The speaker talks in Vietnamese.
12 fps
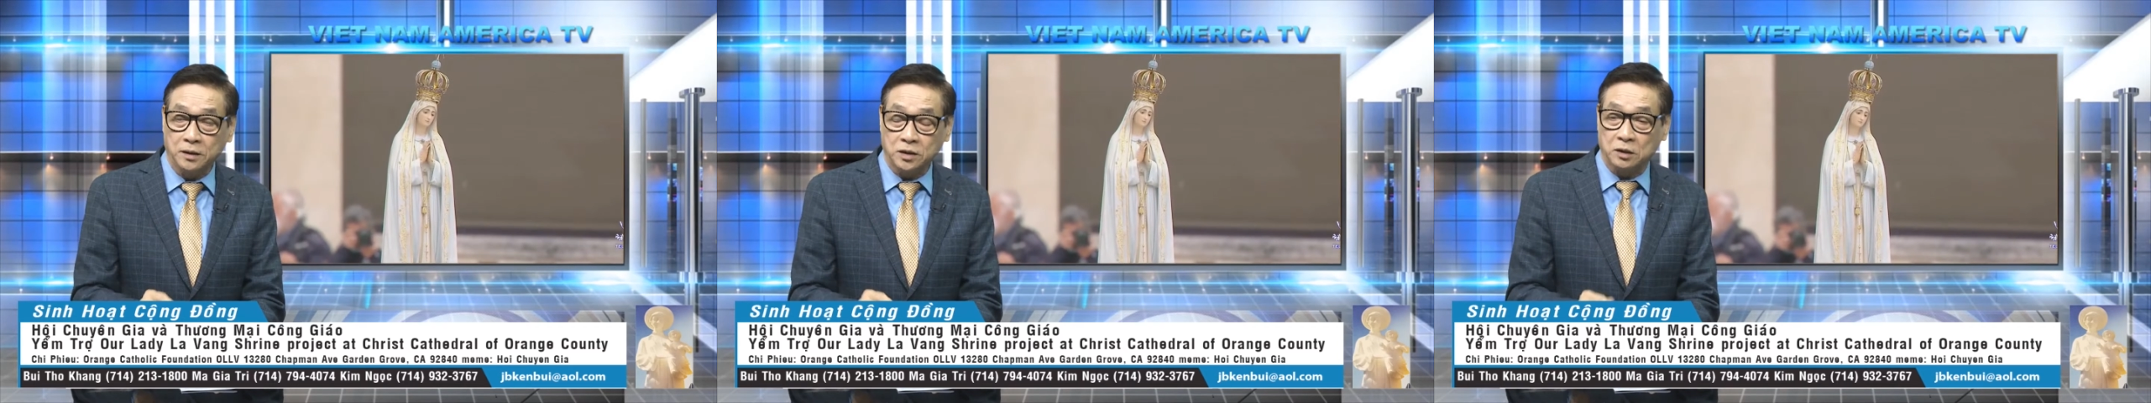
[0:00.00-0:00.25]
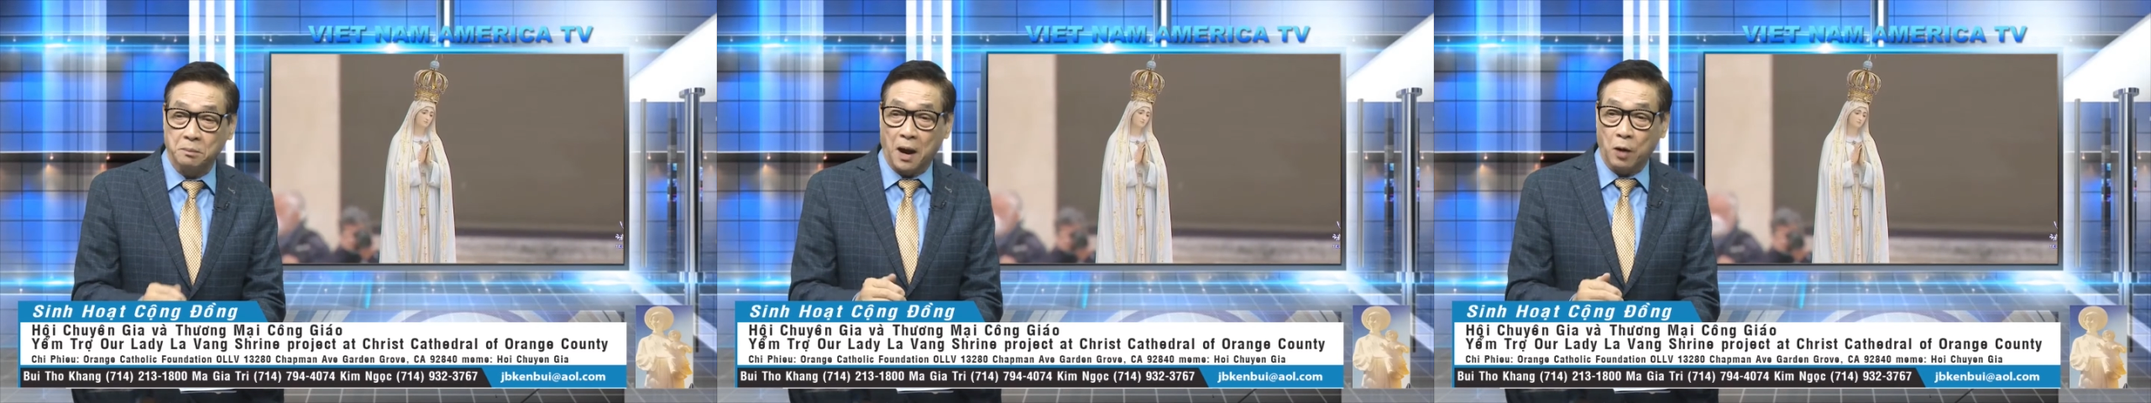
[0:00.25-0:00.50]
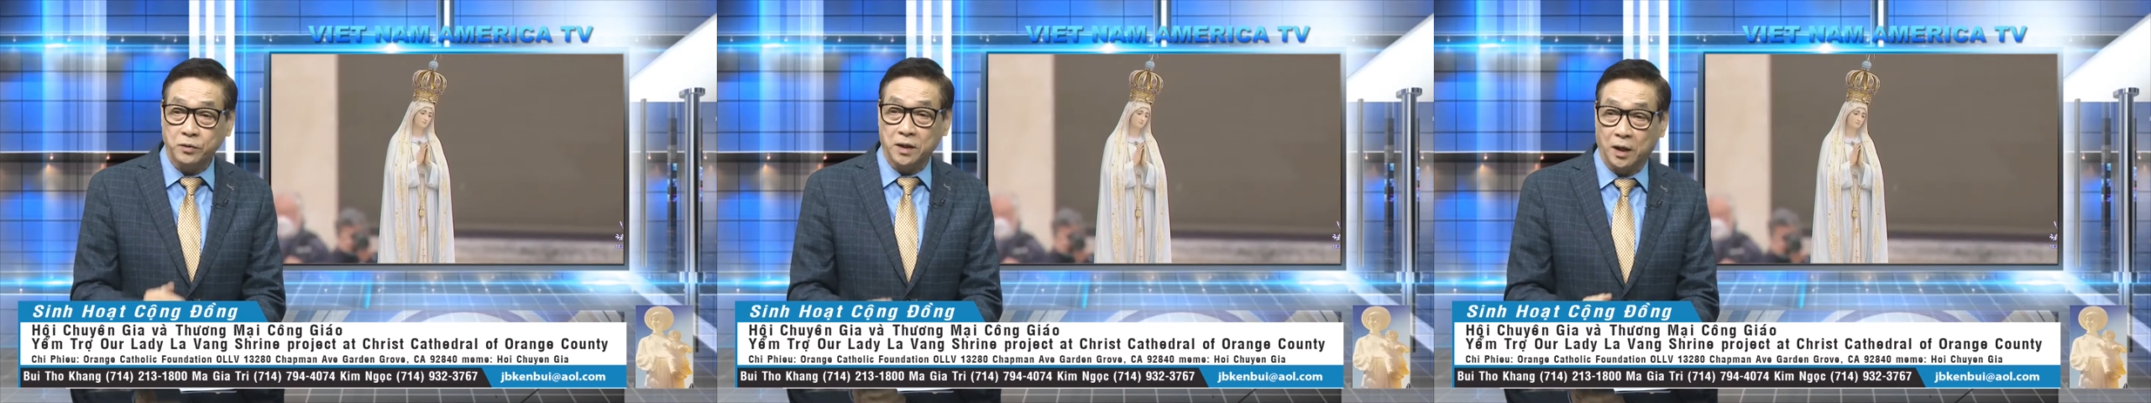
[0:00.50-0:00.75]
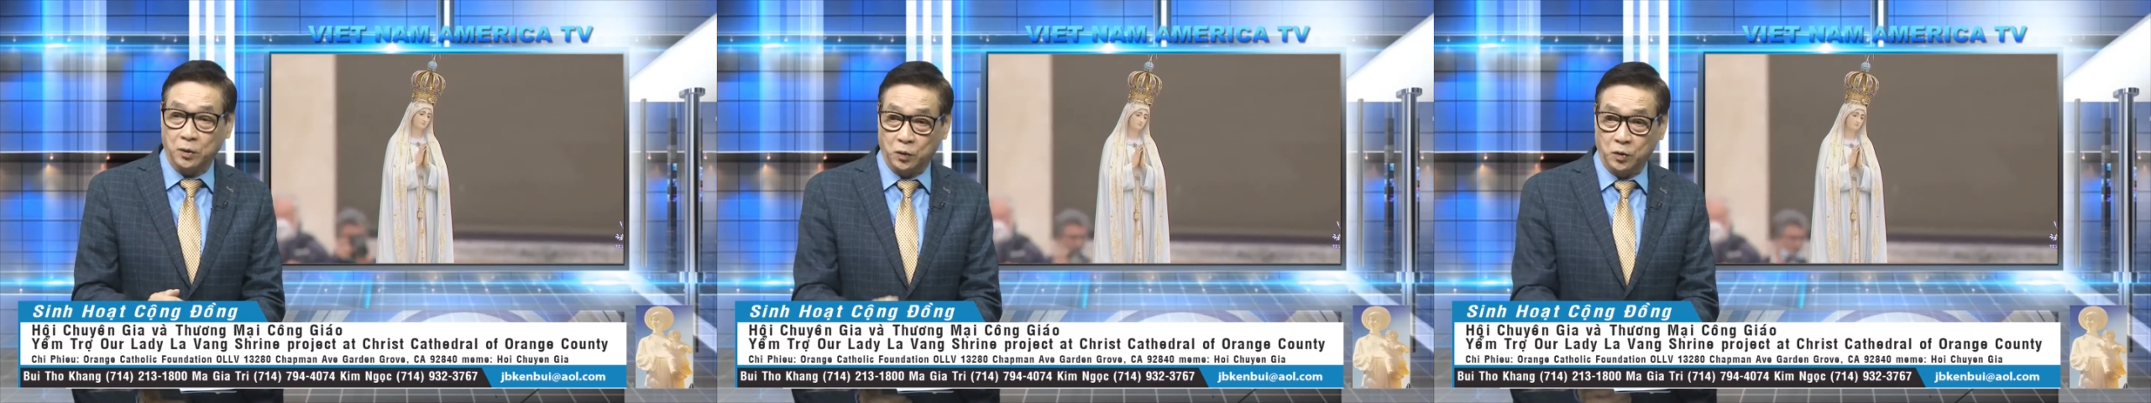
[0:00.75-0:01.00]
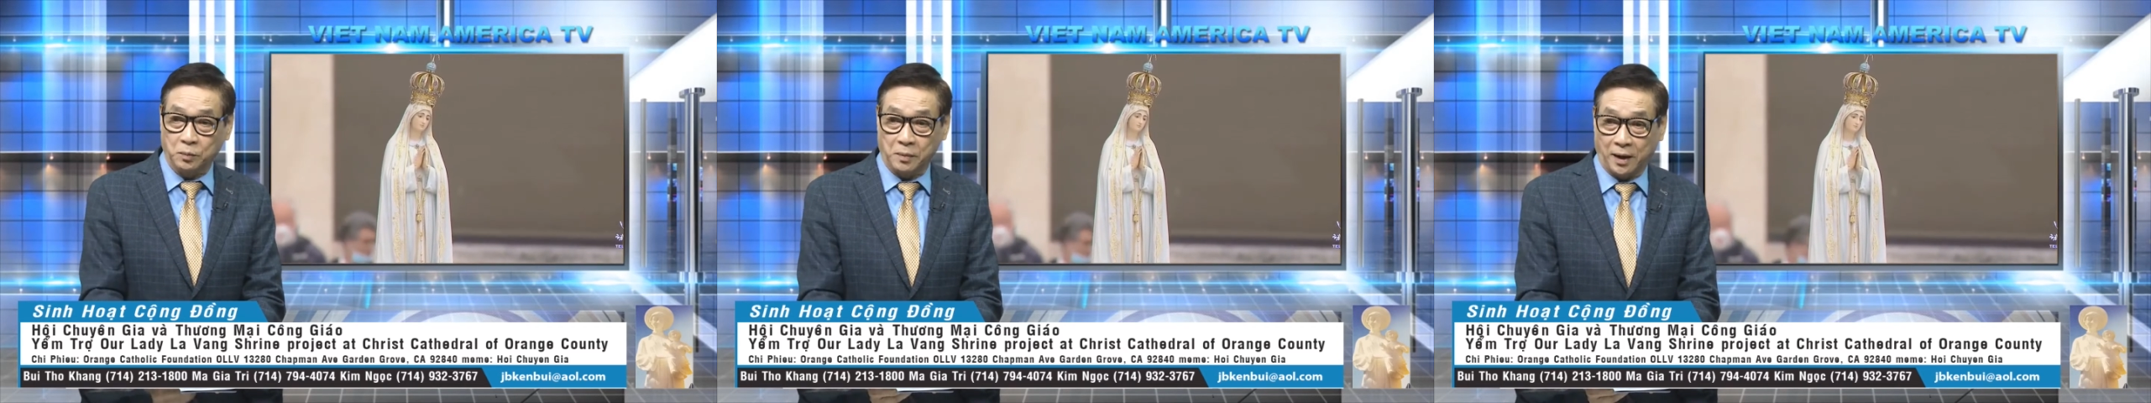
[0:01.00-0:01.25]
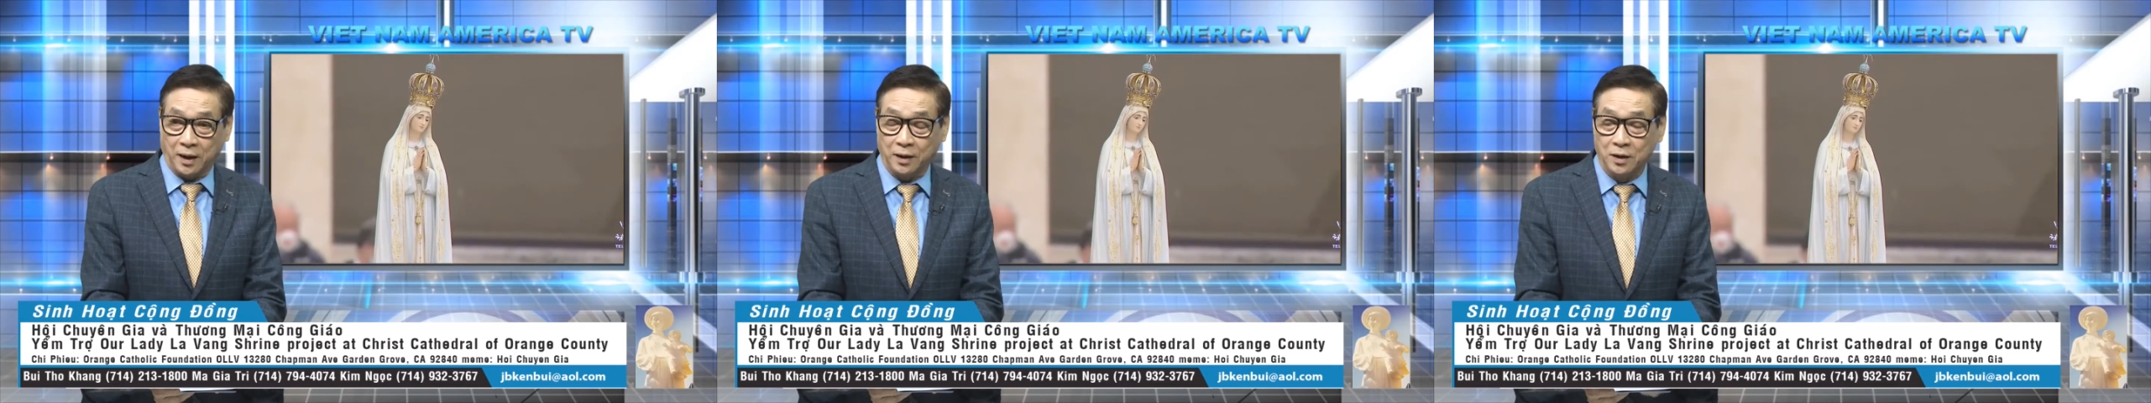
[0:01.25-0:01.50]
cái sự bảo vệ của Đức
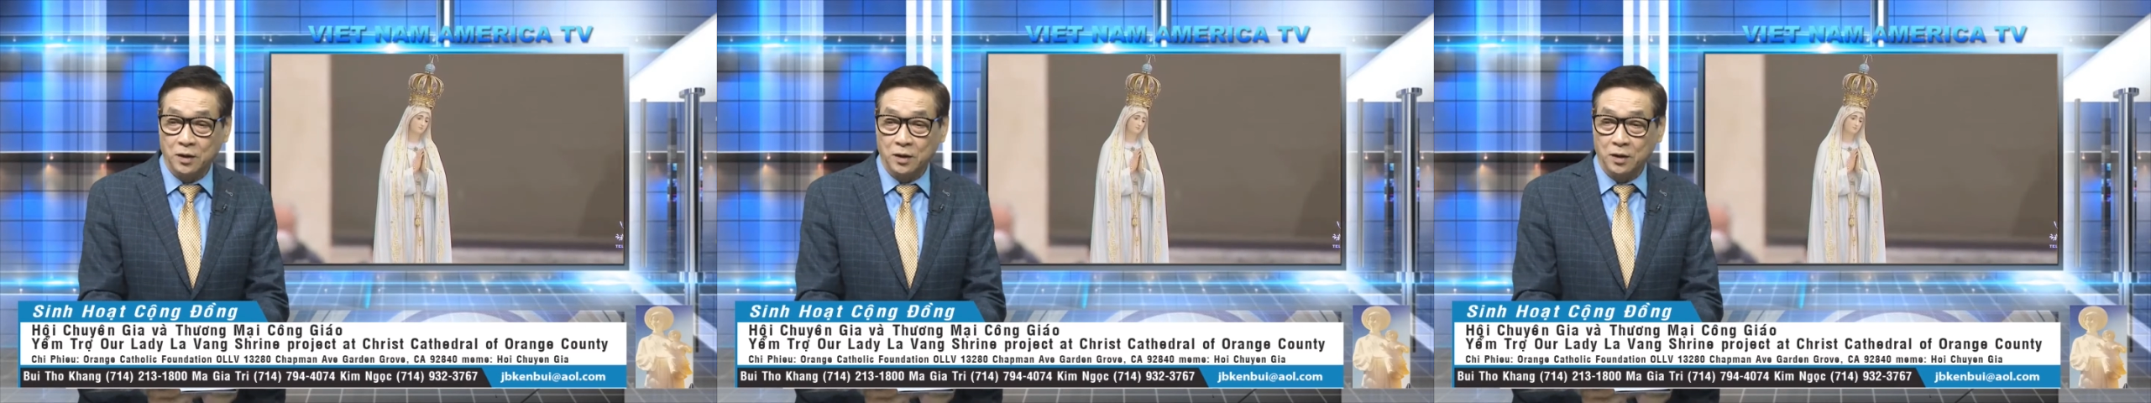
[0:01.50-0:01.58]
Mẹ